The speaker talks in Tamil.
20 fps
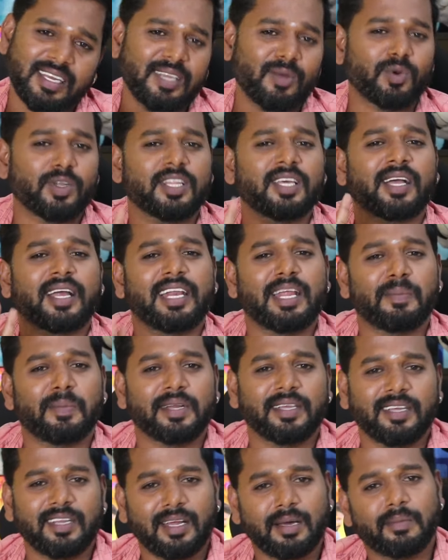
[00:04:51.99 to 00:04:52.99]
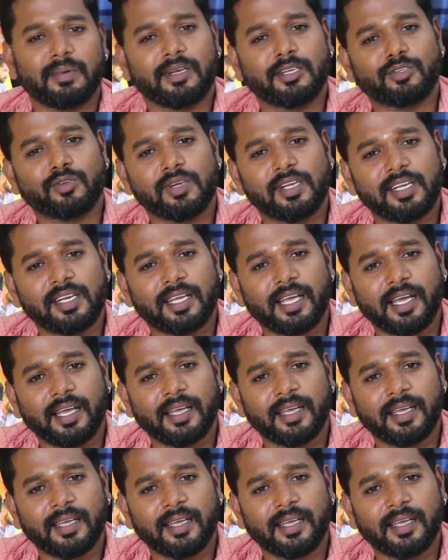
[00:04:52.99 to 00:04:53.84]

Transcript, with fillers: நீ உன்னை தான் கல்யாணம் பண்ணிக்கிற அப்படின்னு சொல்லியிருக்க